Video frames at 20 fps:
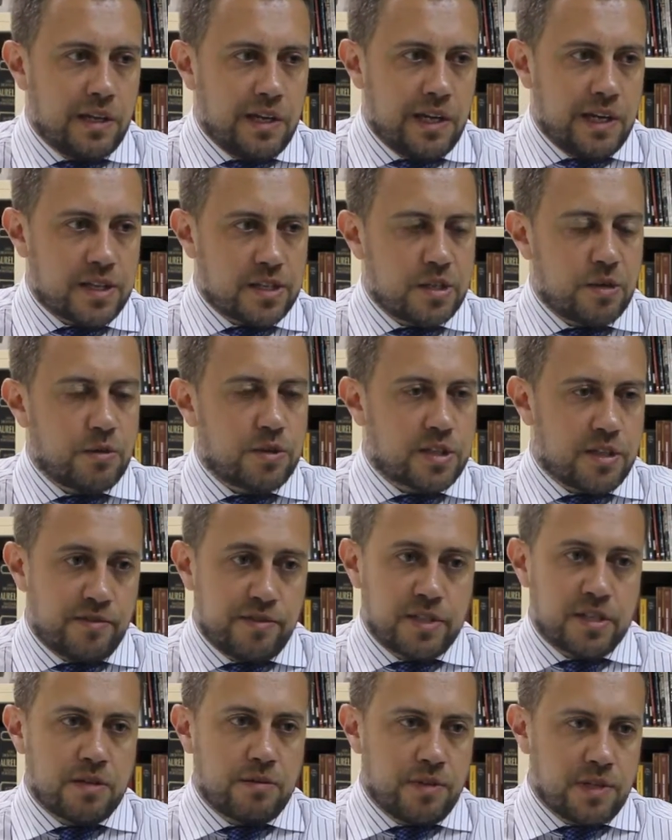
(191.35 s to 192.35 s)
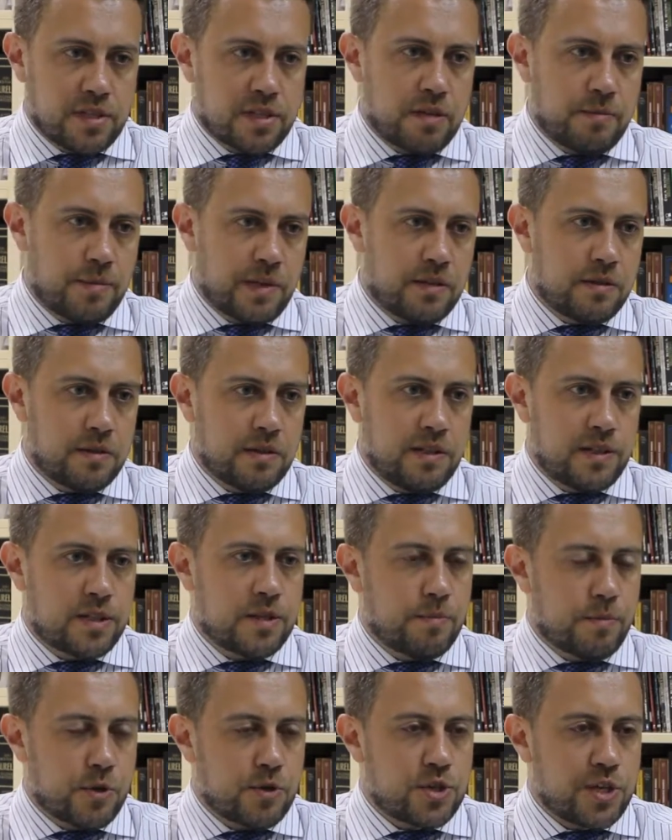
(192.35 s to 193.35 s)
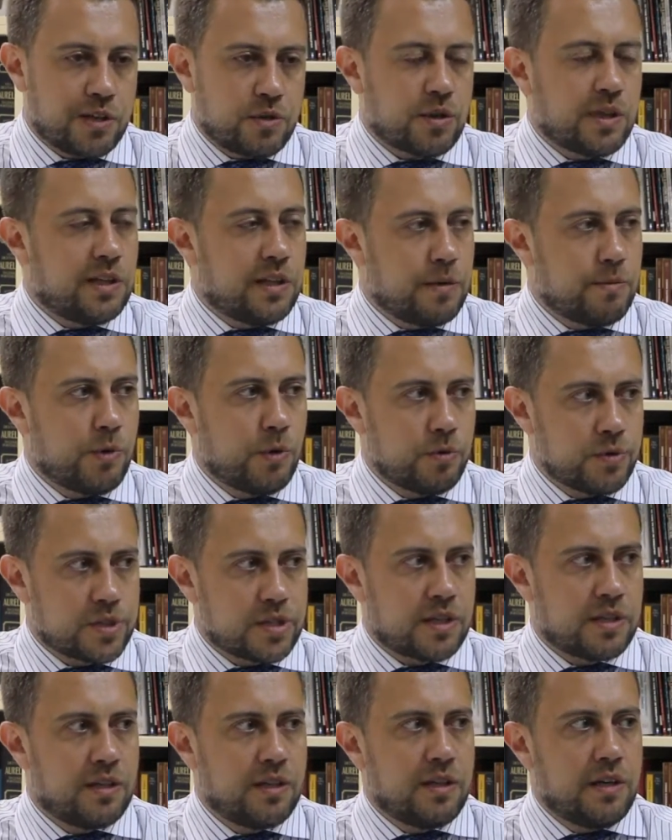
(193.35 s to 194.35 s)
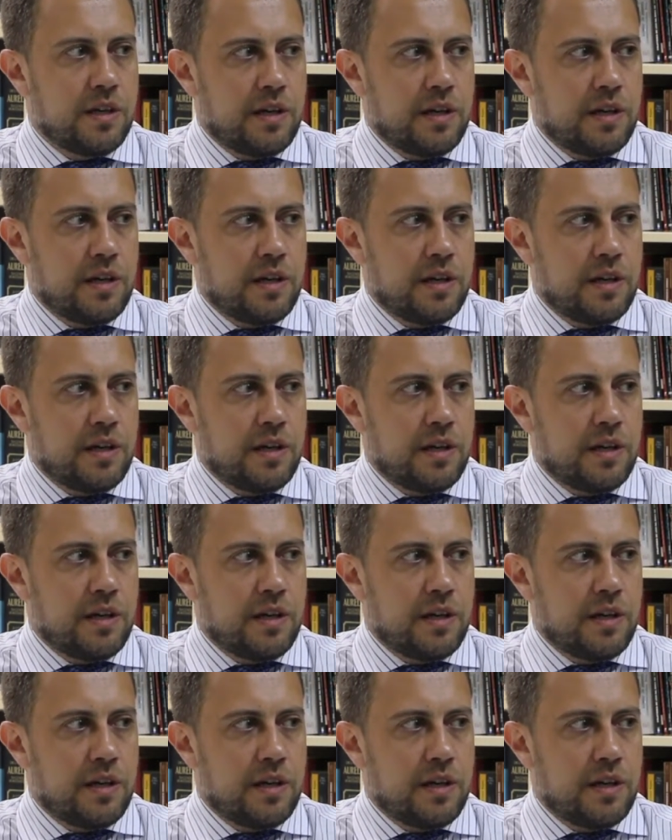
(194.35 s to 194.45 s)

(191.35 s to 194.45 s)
Essa é a nossa visão, esse é, uma, esse é um projeto que demonstra